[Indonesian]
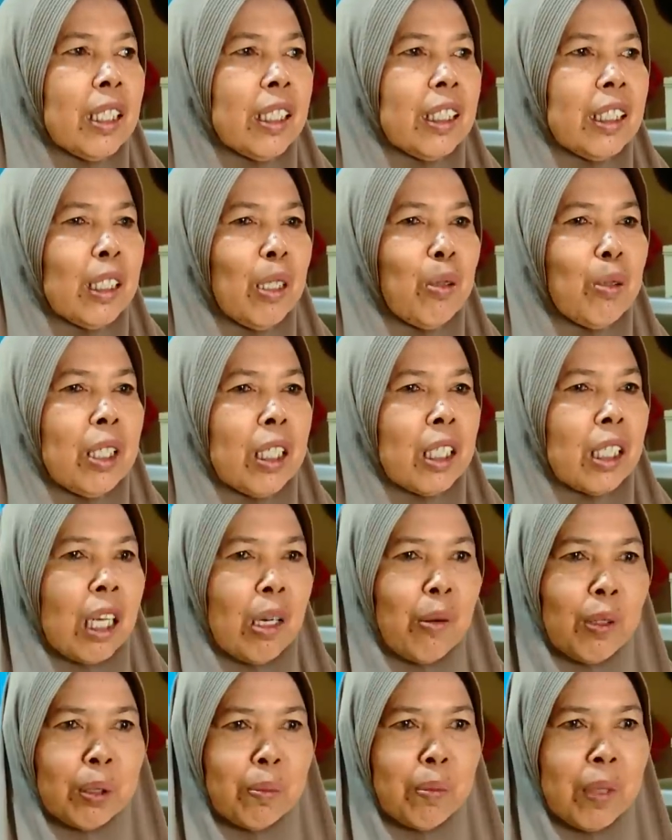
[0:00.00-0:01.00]
kan kita udah
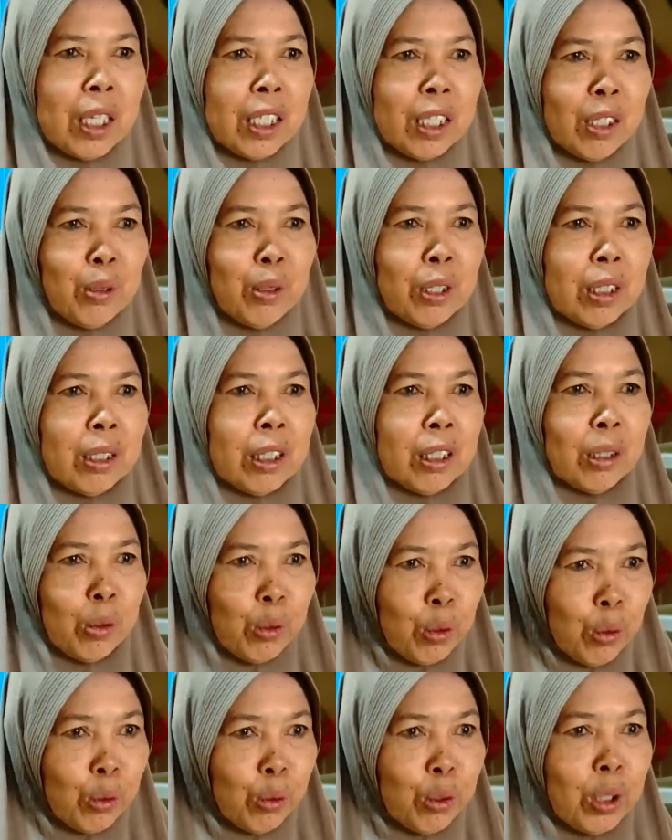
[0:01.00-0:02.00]
ngerawat bayi
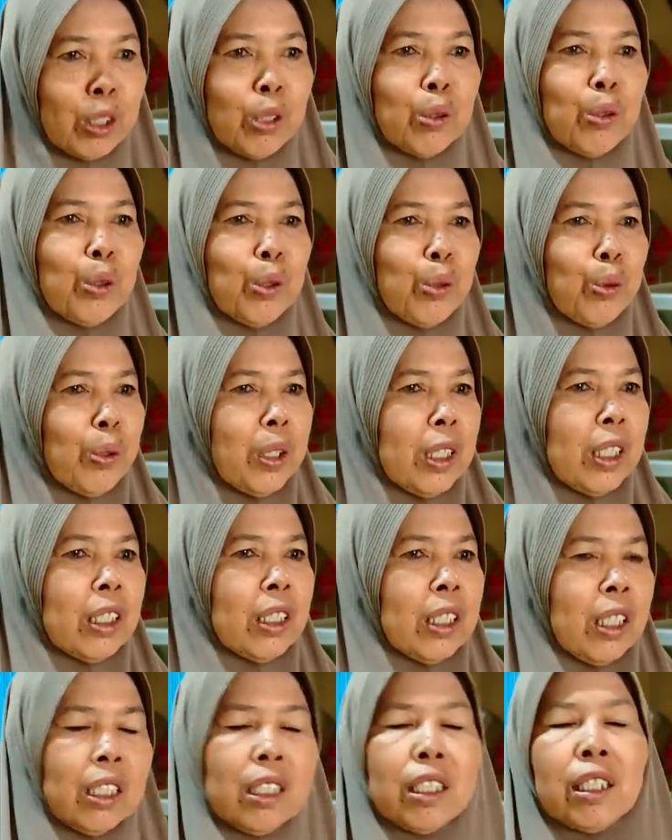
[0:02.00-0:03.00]
itu udah
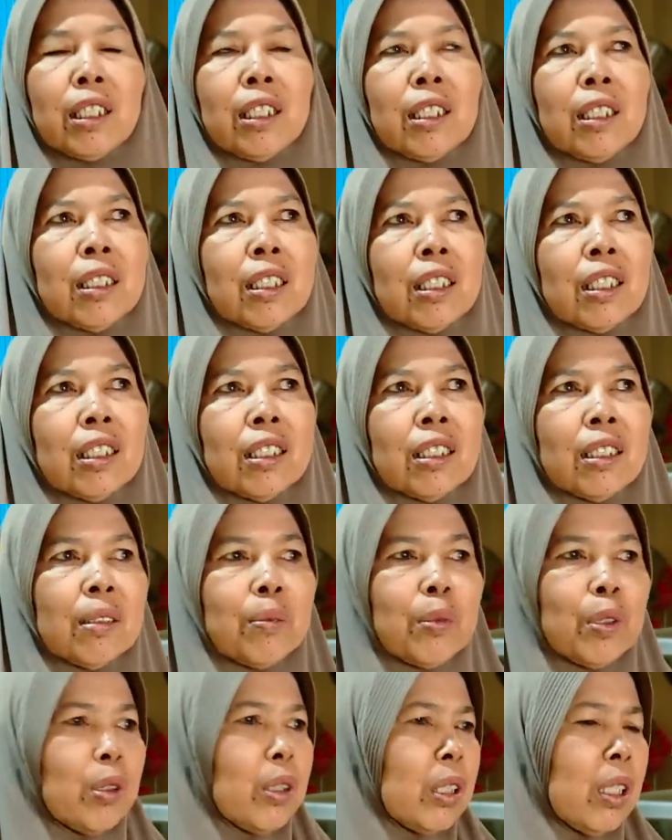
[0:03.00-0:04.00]
nyusuin ya
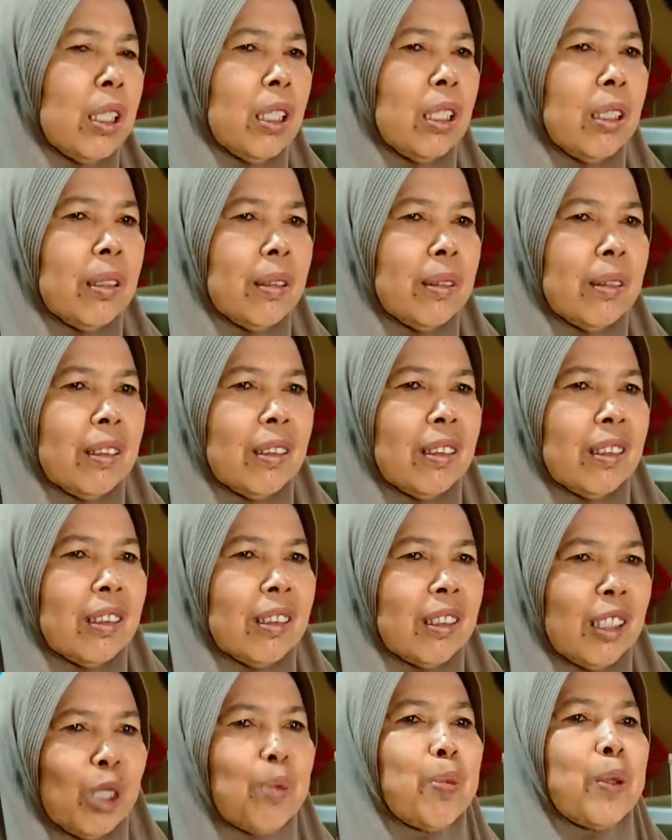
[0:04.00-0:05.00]
menurut saya
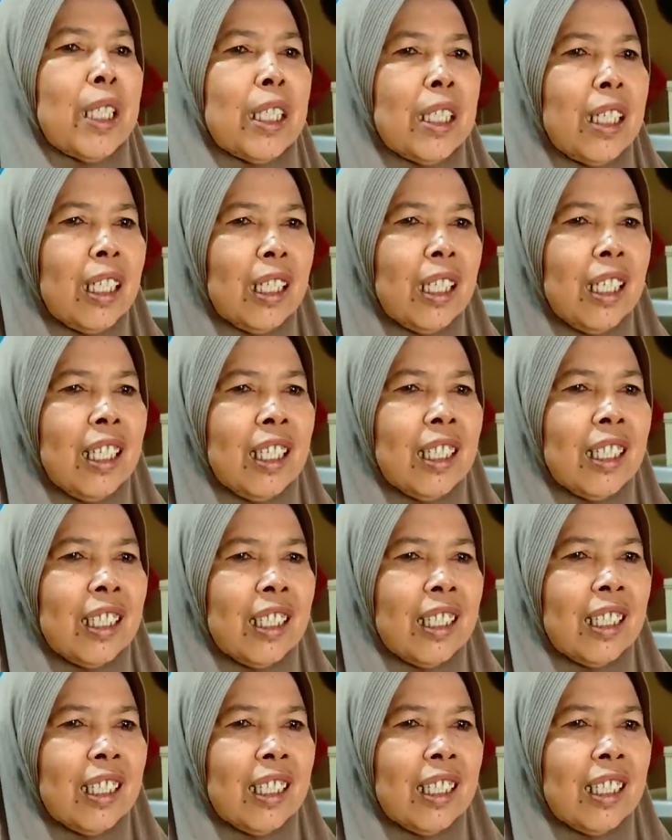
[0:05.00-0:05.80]
tetap sayang lah